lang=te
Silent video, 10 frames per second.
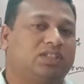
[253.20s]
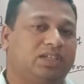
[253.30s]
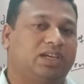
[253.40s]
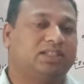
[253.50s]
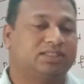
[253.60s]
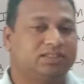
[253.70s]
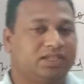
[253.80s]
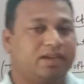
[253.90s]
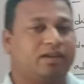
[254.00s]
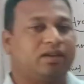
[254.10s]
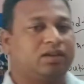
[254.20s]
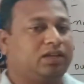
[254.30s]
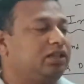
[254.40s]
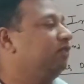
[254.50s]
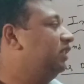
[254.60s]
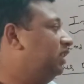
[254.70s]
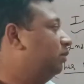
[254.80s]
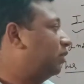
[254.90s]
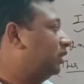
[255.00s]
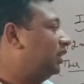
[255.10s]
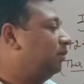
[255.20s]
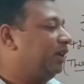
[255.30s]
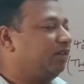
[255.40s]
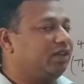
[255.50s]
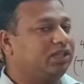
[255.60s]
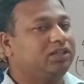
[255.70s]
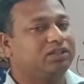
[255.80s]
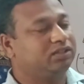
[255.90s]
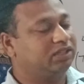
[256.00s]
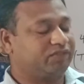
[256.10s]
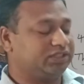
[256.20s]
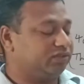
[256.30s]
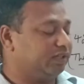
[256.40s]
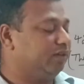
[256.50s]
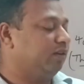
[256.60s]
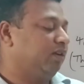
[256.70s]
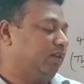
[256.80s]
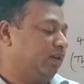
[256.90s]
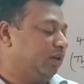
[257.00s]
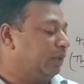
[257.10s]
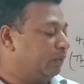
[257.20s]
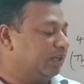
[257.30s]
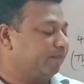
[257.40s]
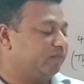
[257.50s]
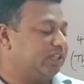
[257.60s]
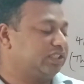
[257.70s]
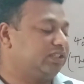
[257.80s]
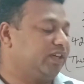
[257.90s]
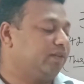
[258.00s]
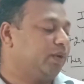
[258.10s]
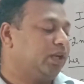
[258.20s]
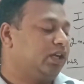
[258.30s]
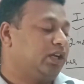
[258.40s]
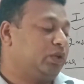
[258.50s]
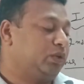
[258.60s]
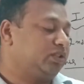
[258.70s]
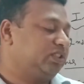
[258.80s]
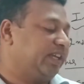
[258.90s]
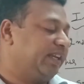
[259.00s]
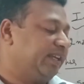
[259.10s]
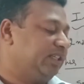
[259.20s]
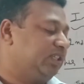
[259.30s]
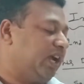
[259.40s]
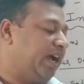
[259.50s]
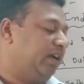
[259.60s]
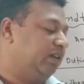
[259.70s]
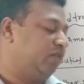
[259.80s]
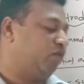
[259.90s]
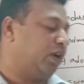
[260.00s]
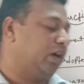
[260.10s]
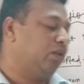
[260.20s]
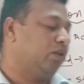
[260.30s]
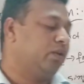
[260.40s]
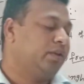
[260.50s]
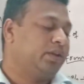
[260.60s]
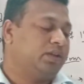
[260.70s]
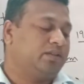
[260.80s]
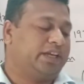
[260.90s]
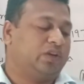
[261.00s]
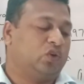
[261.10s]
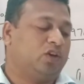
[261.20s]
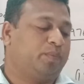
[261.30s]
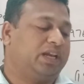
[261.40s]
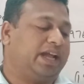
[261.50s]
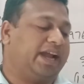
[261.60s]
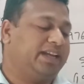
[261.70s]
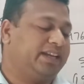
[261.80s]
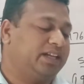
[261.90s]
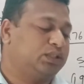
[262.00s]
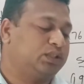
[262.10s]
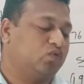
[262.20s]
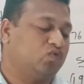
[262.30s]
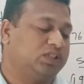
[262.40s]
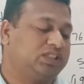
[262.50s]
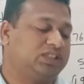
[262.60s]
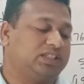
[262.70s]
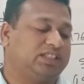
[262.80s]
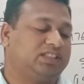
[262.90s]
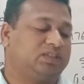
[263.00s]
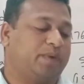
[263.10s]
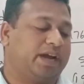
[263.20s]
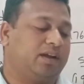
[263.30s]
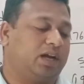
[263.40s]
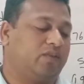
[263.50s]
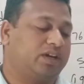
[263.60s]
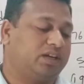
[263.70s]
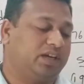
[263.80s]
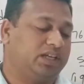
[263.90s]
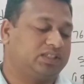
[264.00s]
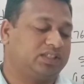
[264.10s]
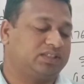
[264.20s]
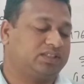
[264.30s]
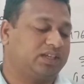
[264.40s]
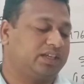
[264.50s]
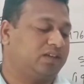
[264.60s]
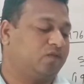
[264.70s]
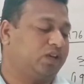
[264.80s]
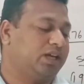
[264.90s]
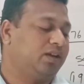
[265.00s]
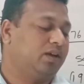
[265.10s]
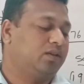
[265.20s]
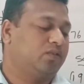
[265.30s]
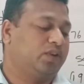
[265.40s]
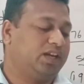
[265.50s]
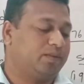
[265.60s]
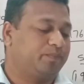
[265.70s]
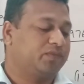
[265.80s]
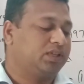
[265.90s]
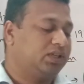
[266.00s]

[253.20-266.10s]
చేయాల్సిందే ఇది విధి ప్రధానమైనటువంటి ద ఫస్ట్ వన్ డ్యూటీ ద నెక్స్ట్ వన్ టు చెరిష్ అండ్ ఫాలో ద నోబల్ ఐడియల్స్ విచ్ ఇన్స్పైర్డ్ అవర్ నేషనల్ స్ట్రగల్ ఫర్ ఫ్రీడమ్